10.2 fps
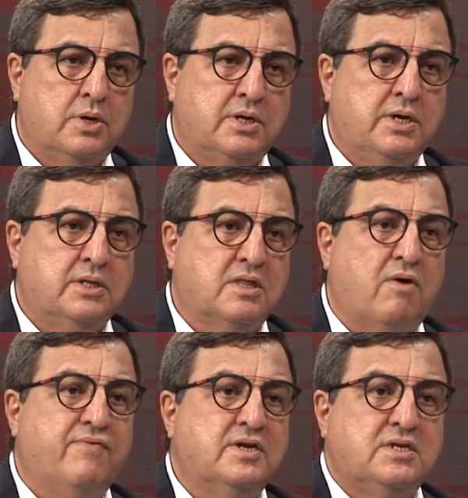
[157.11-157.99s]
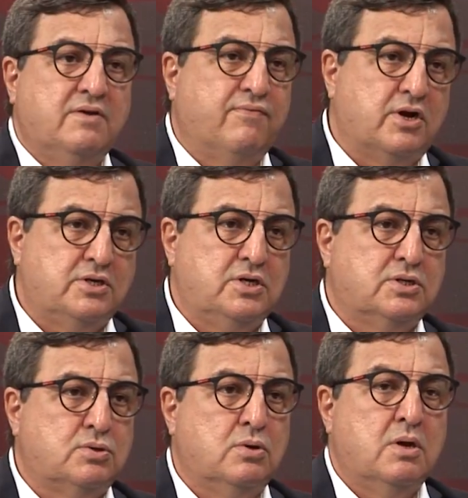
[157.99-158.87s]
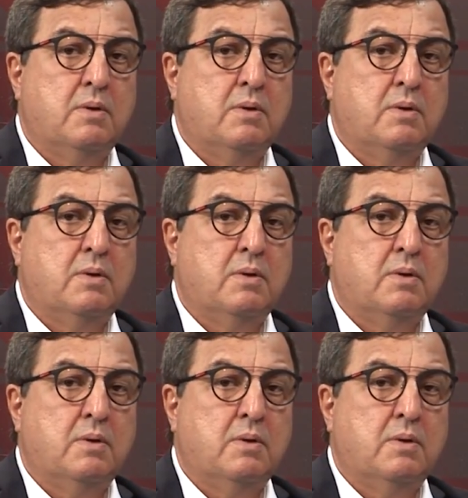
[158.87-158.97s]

que talvez se vote isso